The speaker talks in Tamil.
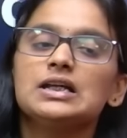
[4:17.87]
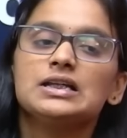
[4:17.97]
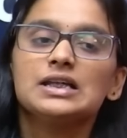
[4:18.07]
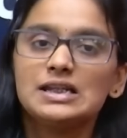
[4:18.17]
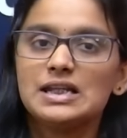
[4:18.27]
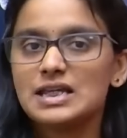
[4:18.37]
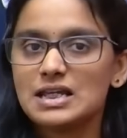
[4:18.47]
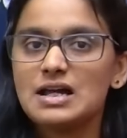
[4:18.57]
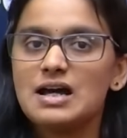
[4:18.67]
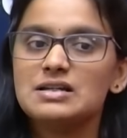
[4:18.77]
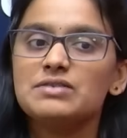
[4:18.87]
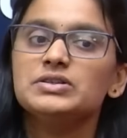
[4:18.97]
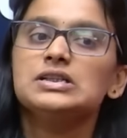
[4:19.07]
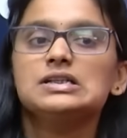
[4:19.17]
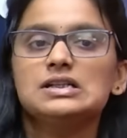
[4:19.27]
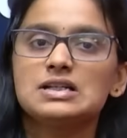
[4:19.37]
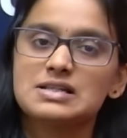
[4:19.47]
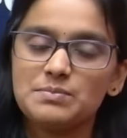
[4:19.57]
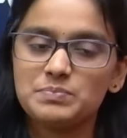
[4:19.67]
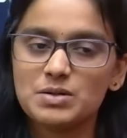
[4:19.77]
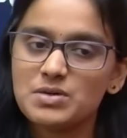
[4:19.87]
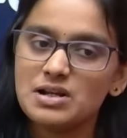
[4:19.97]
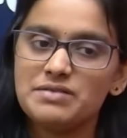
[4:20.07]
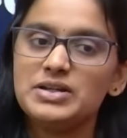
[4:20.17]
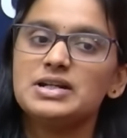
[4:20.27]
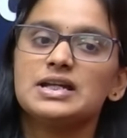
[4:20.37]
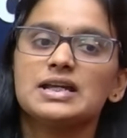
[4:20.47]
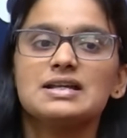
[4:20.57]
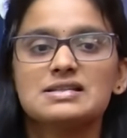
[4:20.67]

இன்னைக்கு அதாவது செப்டம்பர் லெவன் அன்னைக்கு